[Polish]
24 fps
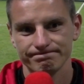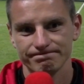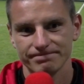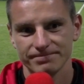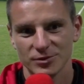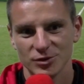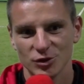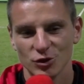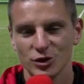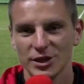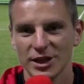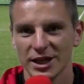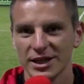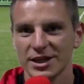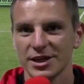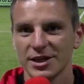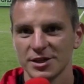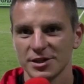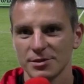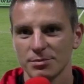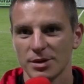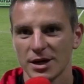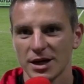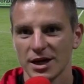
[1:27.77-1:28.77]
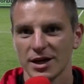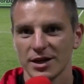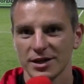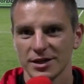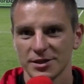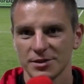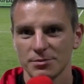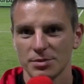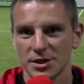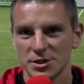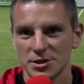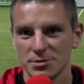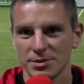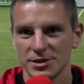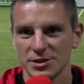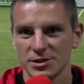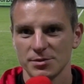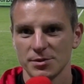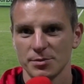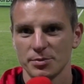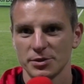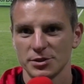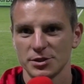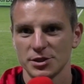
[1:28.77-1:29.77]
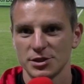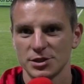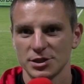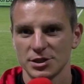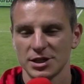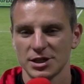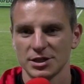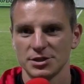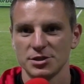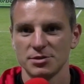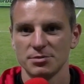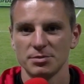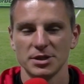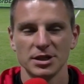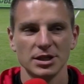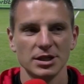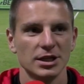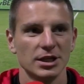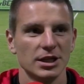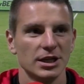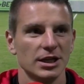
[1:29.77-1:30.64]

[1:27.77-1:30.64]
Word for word: no takie chyba, chyba trzeba sobie powiedzieć, że tracimy.